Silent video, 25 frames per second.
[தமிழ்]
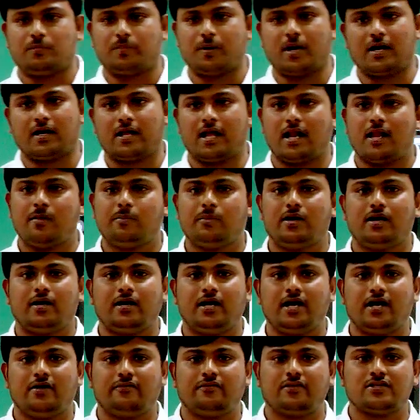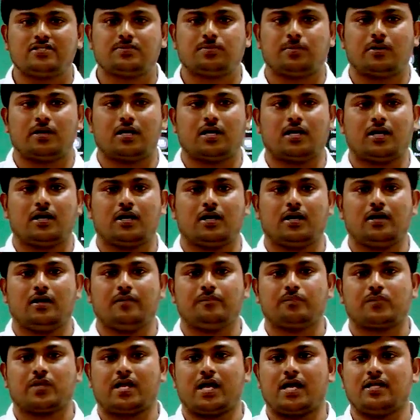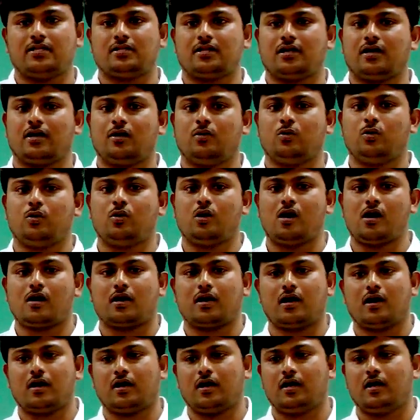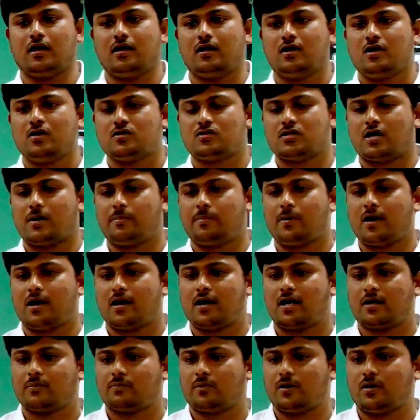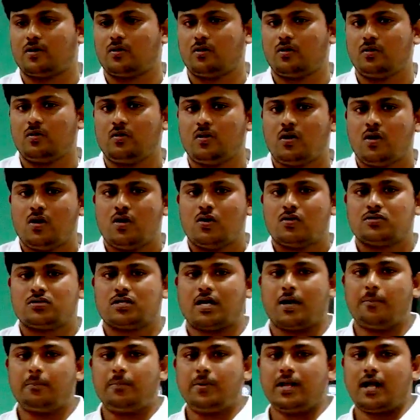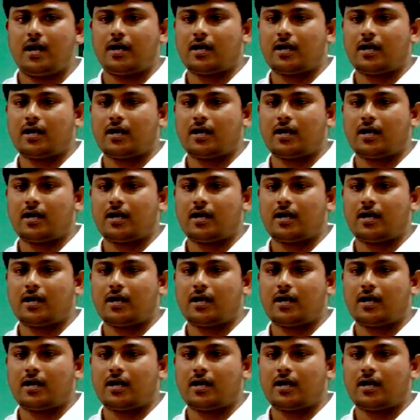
ஒரு பிளான் எல்லாமே டேட் ஃபிக்ஸ் பண்ணுறாங்க கேந்திரங்களை உருவாக்குறாங்க ஸோ எப்போ அட்டாக் பண்ணணும் ஸோ எப்படி